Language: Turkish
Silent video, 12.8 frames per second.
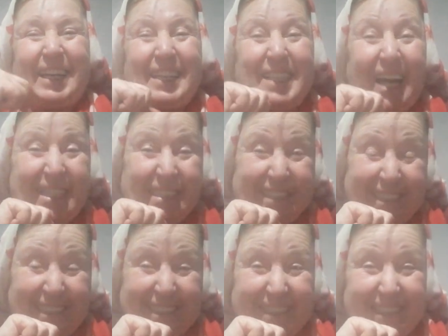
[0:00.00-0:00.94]

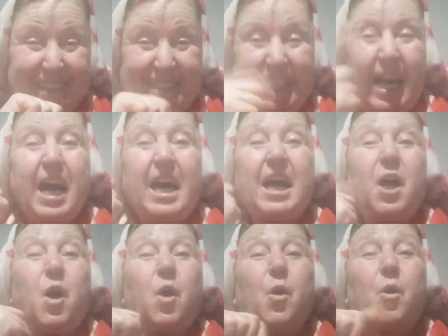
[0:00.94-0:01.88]
yaşlılığınızda
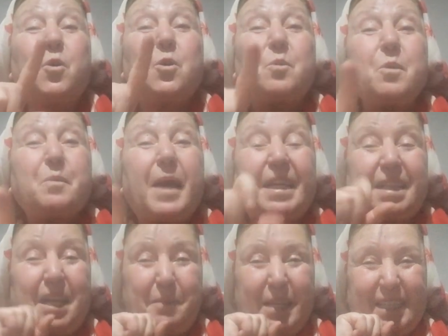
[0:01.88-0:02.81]
ölümü
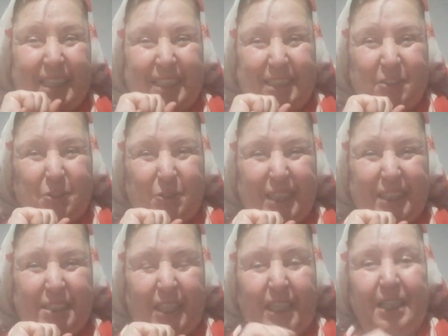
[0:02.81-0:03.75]
beklemediğiniz
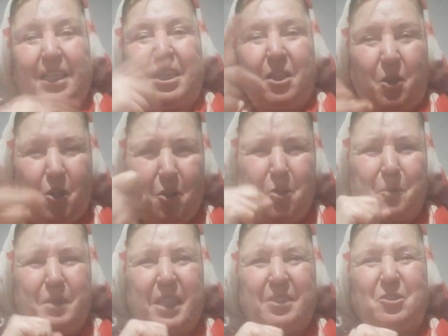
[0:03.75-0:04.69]
sürece,
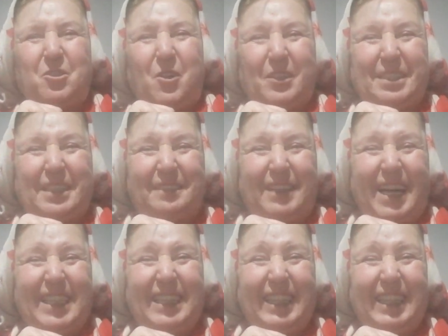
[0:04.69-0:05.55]
ölüm nasıl olsa var,